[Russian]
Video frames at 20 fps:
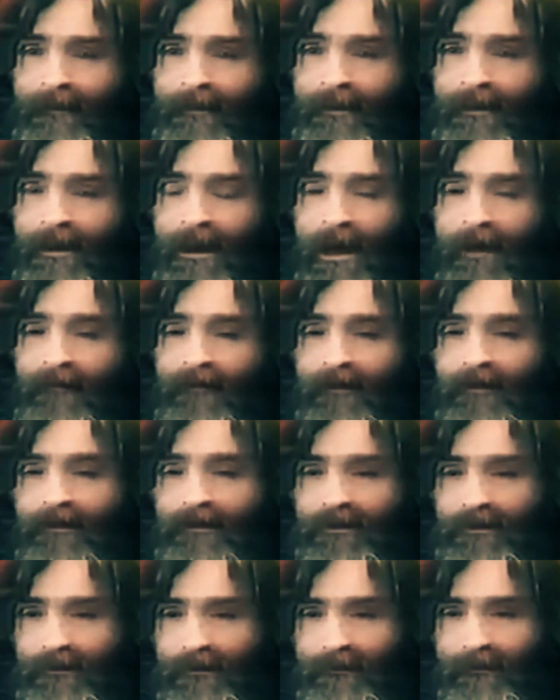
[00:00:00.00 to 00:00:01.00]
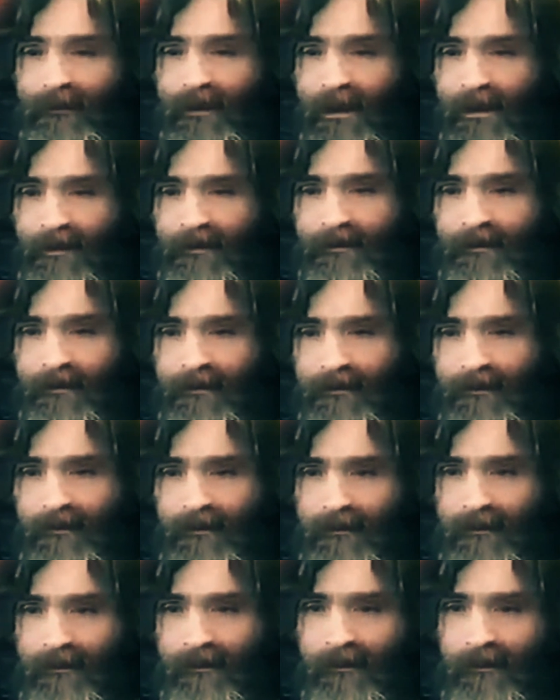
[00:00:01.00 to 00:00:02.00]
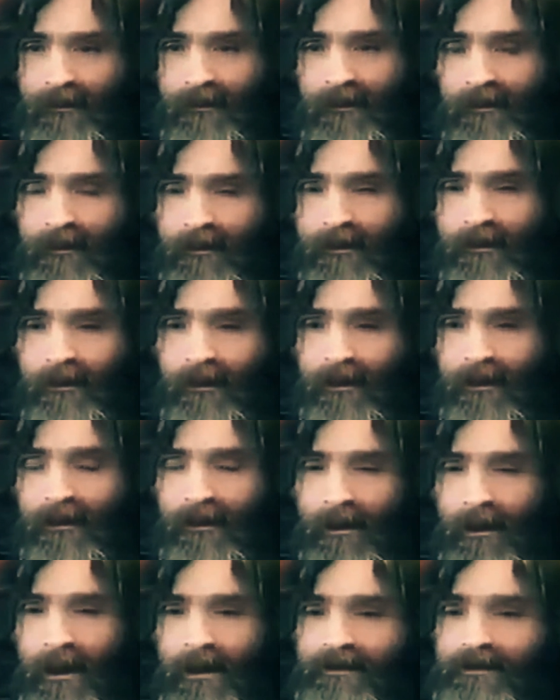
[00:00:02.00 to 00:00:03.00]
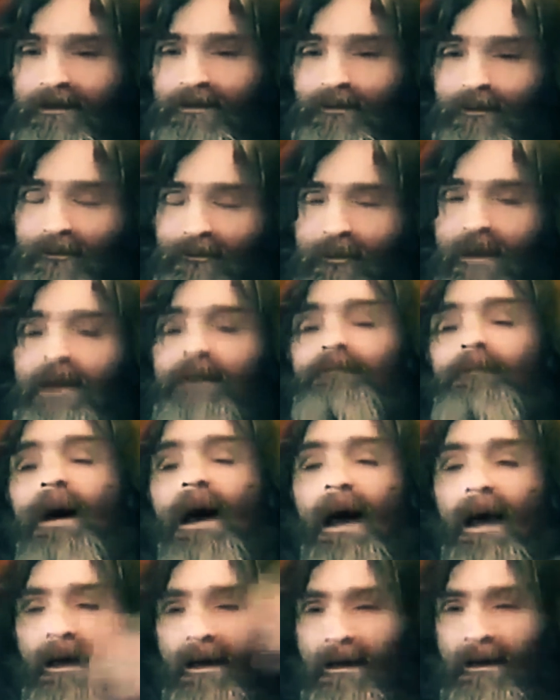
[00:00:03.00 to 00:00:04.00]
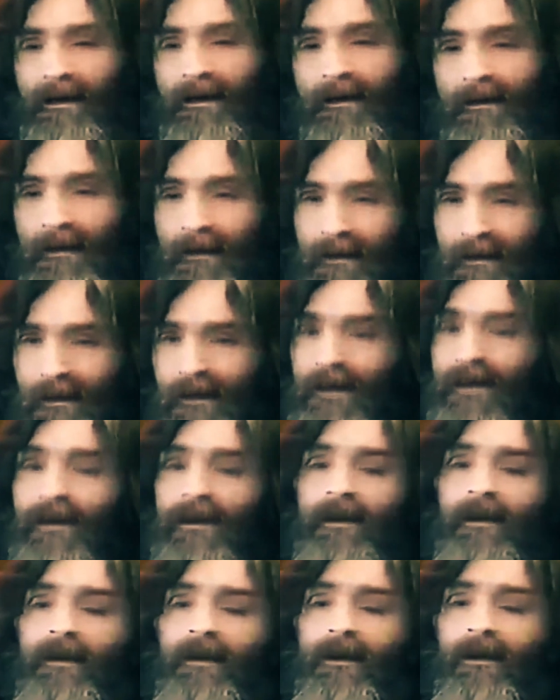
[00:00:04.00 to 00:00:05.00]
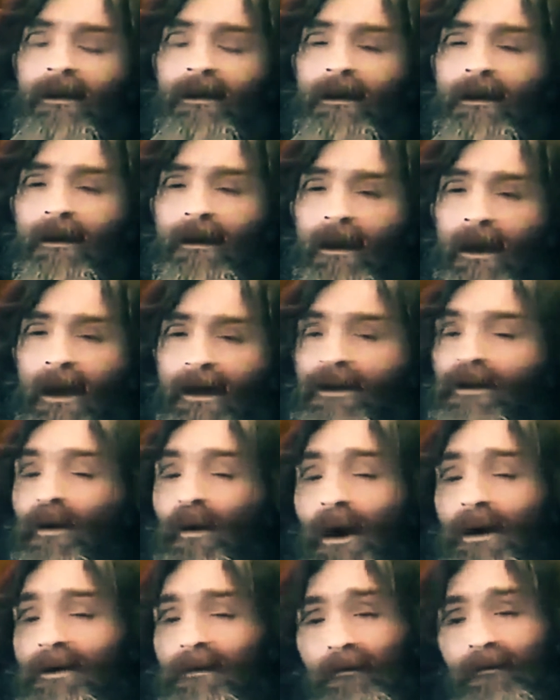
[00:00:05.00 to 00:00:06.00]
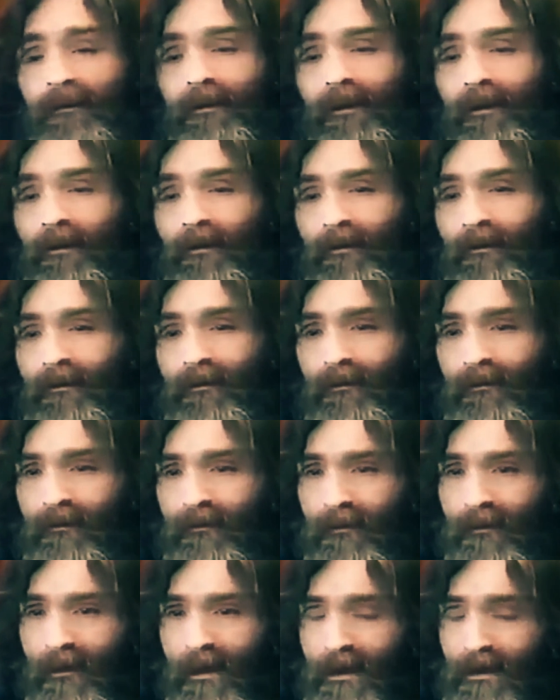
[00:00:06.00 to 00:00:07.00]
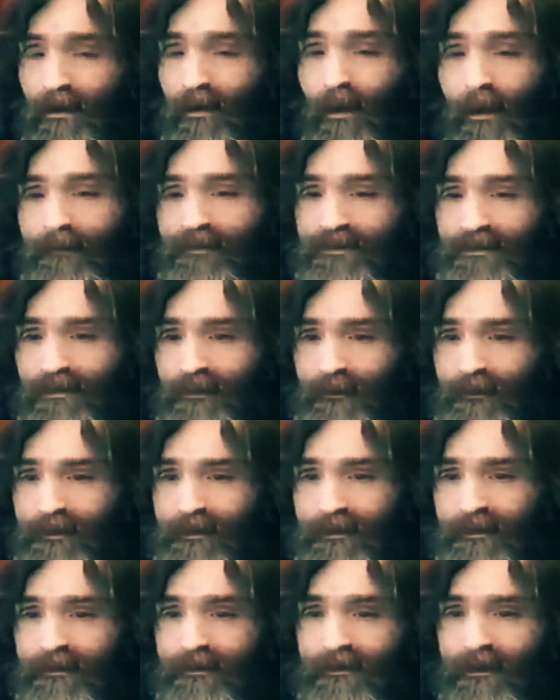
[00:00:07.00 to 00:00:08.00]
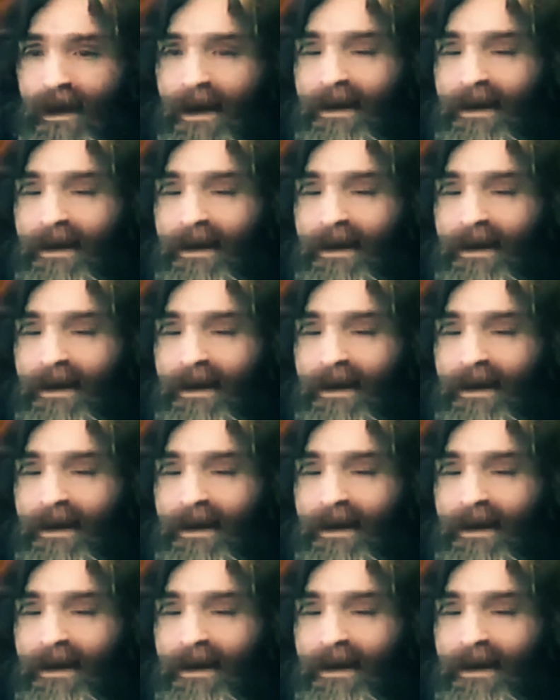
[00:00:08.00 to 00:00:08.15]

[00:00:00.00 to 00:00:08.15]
Я научился отражать. Я отражаю все обратно. Я знаю, что я ничего не знаю. Я знаю, что я глупый.